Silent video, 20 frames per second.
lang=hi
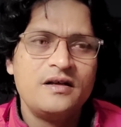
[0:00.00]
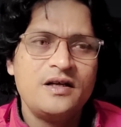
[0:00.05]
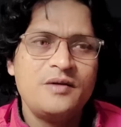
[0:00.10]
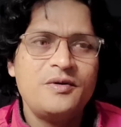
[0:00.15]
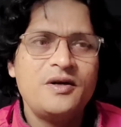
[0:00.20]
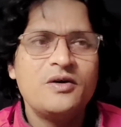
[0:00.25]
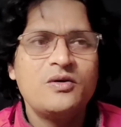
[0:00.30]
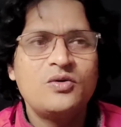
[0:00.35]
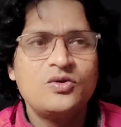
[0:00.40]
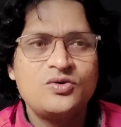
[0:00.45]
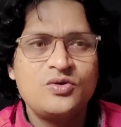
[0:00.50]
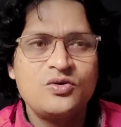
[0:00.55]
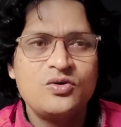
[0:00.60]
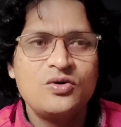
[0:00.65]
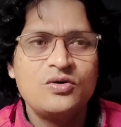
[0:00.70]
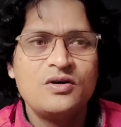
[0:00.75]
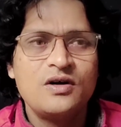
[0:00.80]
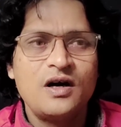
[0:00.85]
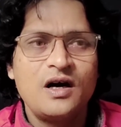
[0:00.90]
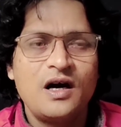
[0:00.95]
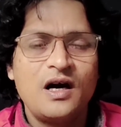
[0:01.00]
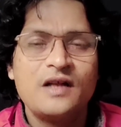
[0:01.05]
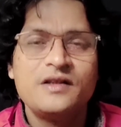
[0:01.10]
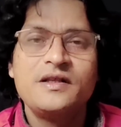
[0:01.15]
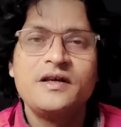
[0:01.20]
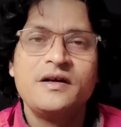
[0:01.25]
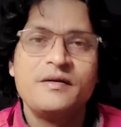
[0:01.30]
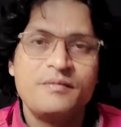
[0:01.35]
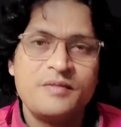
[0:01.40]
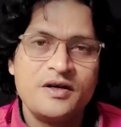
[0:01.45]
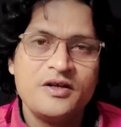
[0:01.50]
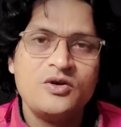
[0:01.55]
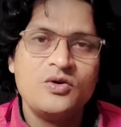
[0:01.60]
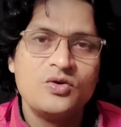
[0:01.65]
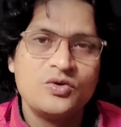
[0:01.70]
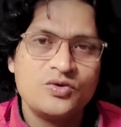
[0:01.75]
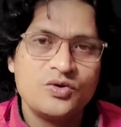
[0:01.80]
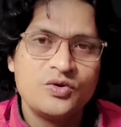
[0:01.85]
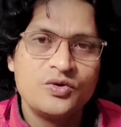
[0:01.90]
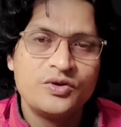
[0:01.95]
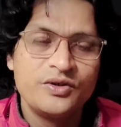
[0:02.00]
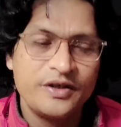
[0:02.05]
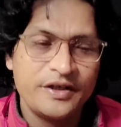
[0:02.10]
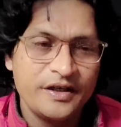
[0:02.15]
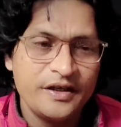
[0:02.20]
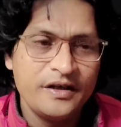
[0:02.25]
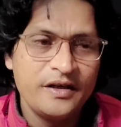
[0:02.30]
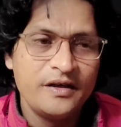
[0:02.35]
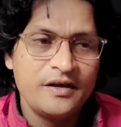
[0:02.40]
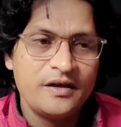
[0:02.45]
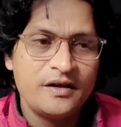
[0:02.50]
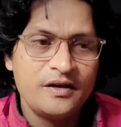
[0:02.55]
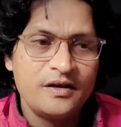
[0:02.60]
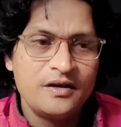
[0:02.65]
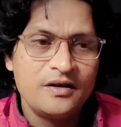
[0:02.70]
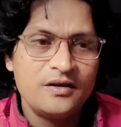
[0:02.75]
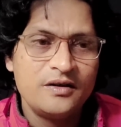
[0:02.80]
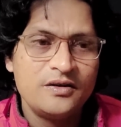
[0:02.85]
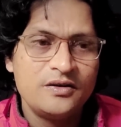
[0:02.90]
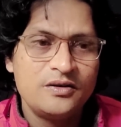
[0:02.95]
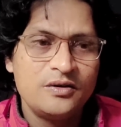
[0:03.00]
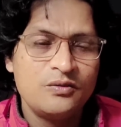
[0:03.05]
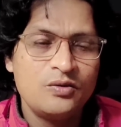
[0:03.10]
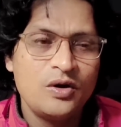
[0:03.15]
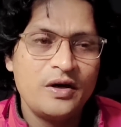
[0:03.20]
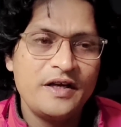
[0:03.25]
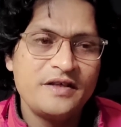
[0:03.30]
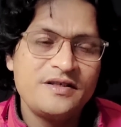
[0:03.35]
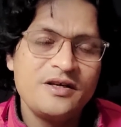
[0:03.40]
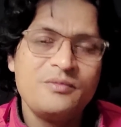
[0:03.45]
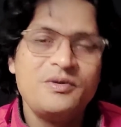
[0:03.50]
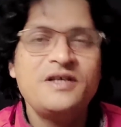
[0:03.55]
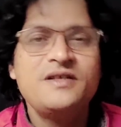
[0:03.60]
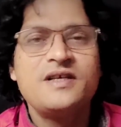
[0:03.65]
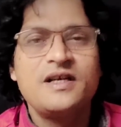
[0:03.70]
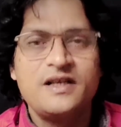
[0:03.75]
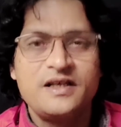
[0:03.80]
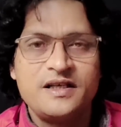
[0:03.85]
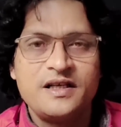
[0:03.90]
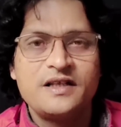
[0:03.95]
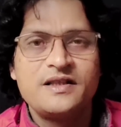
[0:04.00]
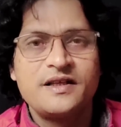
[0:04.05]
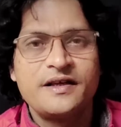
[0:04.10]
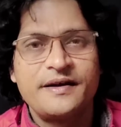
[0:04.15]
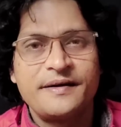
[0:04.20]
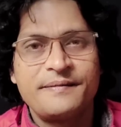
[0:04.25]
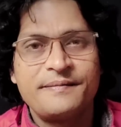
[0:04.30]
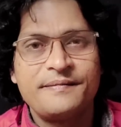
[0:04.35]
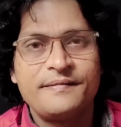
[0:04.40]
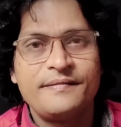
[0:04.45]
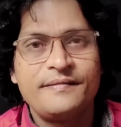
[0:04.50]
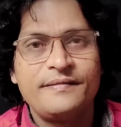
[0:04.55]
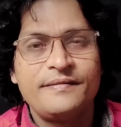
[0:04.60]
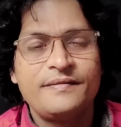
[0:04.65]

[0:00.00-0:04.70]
नहीं बेटा कुछ लोग आते हैं बड़े लोग जो होते हैं तो वो ऐसे भी चले जाते हैं